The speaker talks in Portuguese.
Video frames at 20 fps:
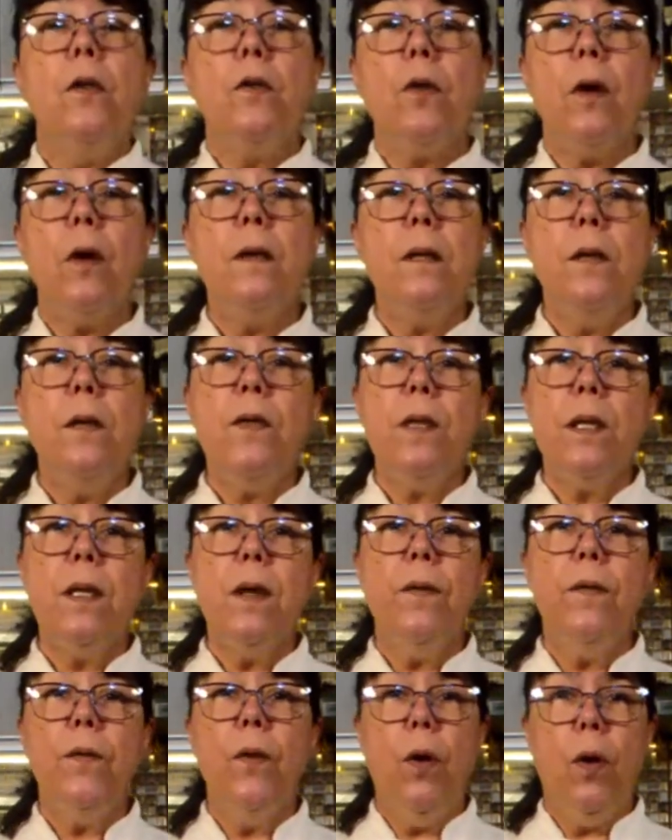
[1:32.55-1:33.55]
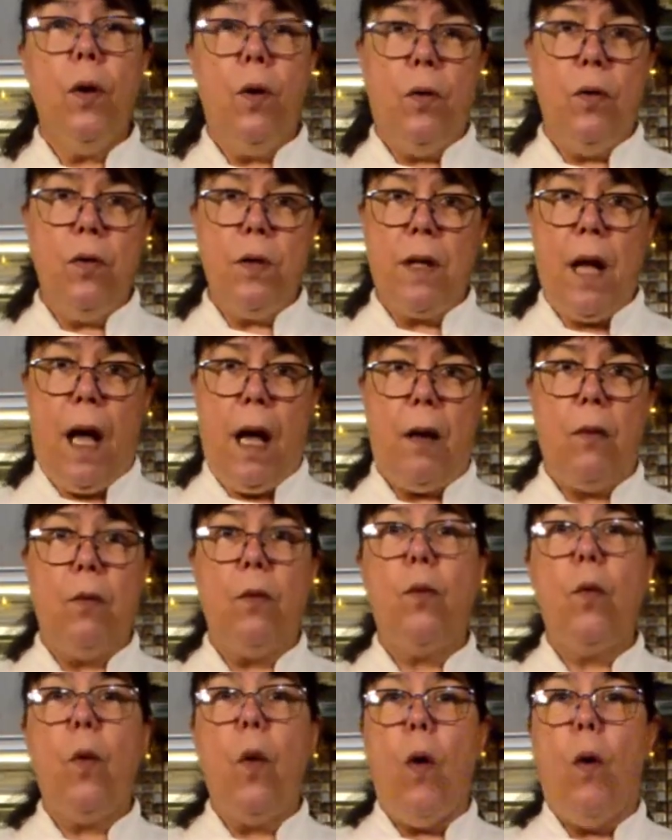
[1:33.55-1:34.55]
Só que se você for
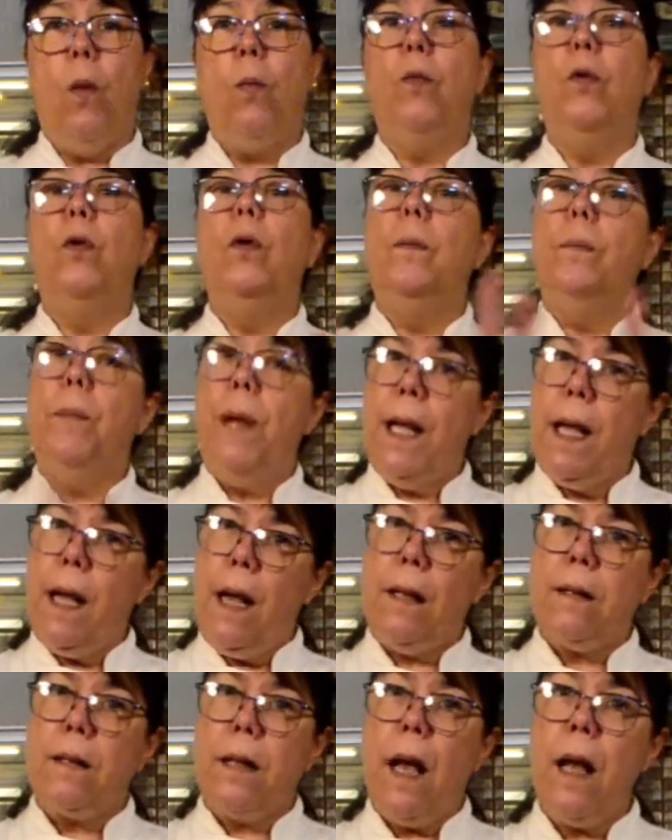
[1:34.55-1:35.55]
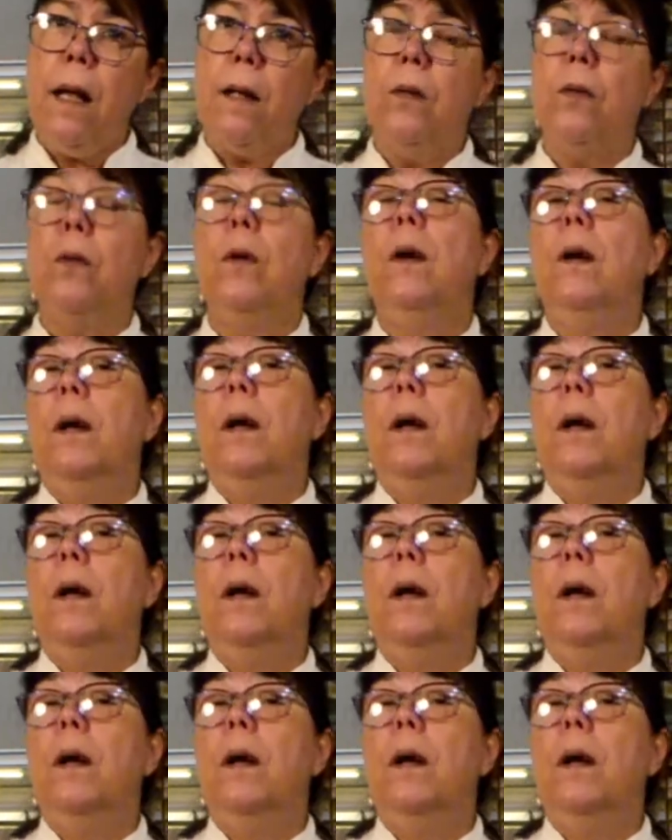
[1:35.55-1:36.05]
usá-lo como bem casado,